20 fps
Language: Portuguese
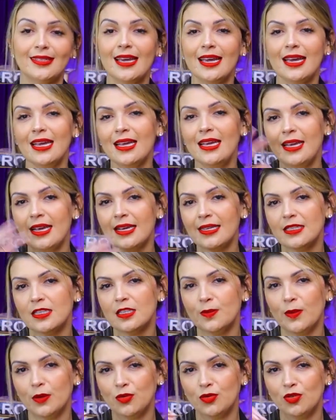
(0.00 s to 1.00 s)
E esses
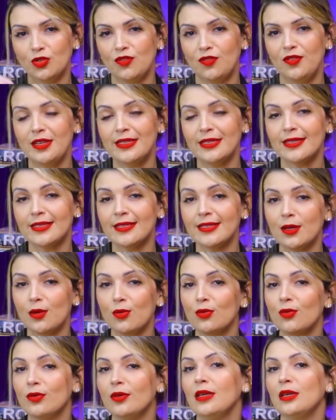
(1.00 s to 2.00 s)
pontos de vista são
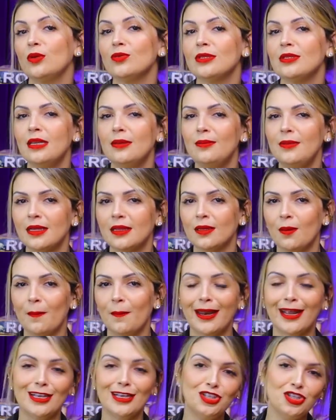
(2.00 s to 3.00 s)
que nos limitam para que a
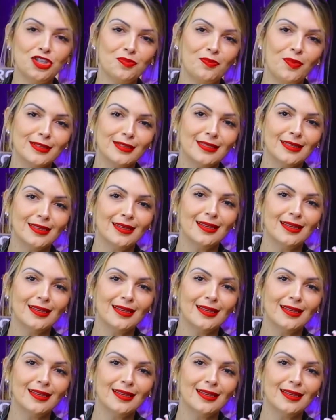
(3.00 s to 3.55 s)
gente possa